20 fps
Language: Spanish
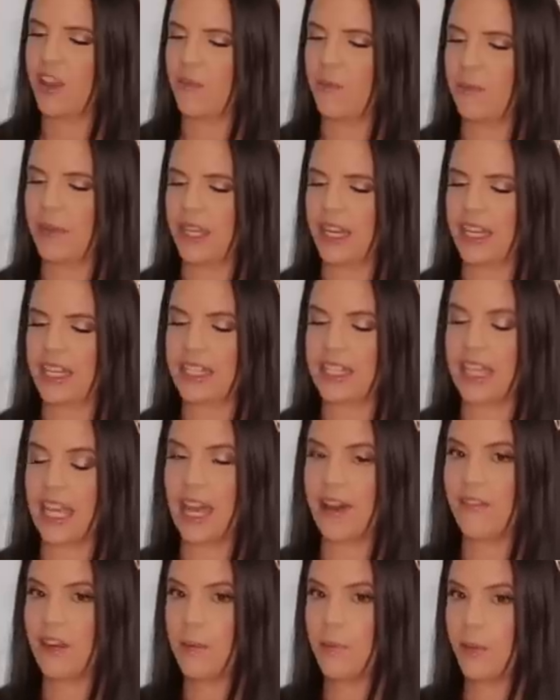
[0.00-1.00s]
Miren, se
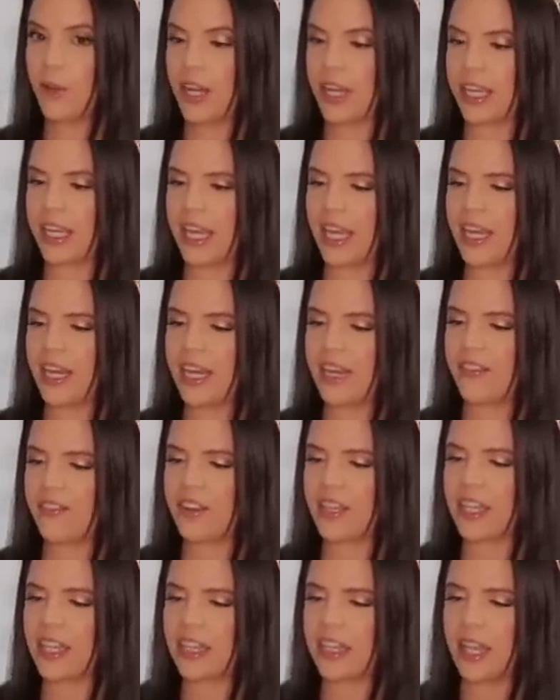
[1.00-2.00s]
abre por aquí
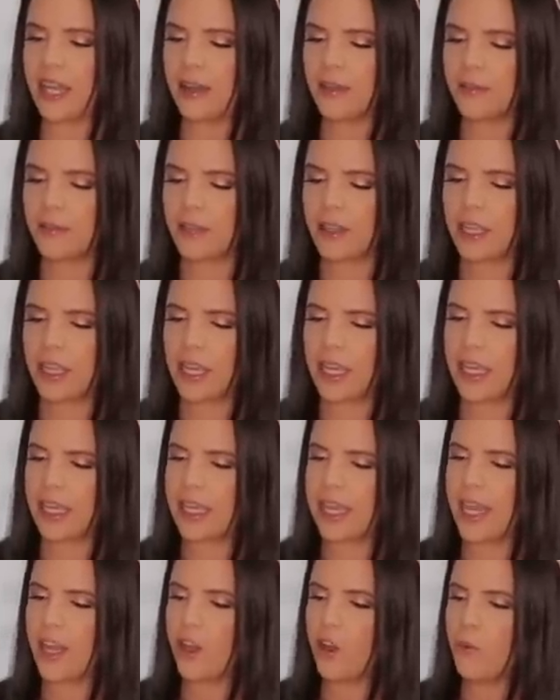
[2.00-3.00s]
arribita
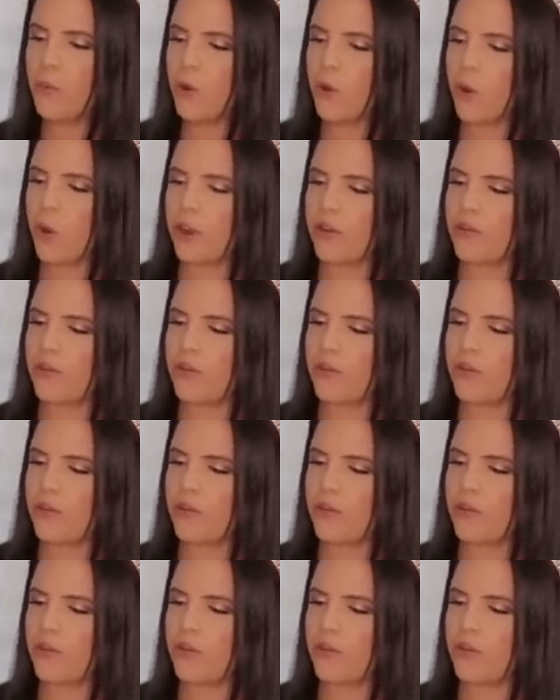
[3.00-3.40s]
y es como